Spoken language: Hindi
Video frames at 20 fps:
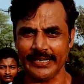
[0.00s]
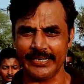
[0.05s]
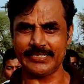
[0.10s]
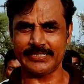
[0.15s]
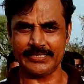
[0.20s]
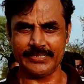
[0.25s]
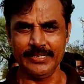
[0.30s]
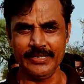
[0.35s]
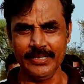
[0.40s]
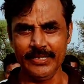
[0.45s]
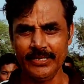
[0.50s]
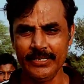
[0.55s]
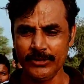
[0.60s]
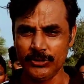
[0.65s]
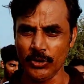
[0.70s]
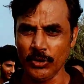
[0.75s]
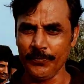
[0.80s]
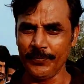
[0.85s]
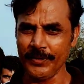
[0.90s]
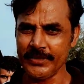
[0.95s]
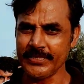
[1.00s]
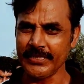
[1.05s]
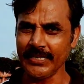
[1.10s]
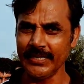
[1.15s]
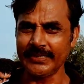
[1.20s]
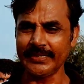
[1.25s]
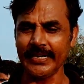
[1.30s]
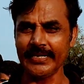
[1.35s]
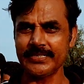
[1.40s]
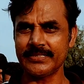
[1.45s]
टेस्ट जो
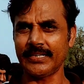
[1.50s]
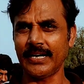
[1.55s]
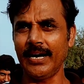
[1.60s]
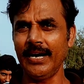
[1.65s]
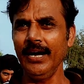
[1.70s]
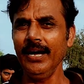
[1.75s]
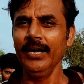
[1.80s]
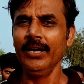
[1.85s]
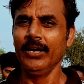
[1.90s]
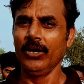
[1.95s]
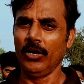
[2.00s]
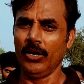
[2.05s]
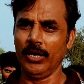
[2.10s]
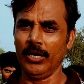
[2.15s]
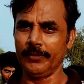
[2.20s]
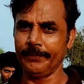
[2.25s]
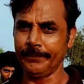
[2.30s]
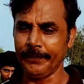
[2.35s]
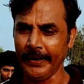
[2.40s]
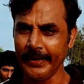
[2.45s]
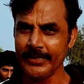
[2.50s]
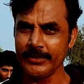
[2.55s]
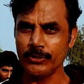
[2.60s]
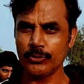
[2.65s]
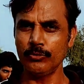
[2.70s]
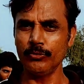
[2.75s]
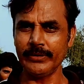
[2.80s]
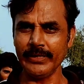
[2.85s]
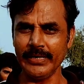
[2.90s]
फिजिकल टेस्ट था और फेज टू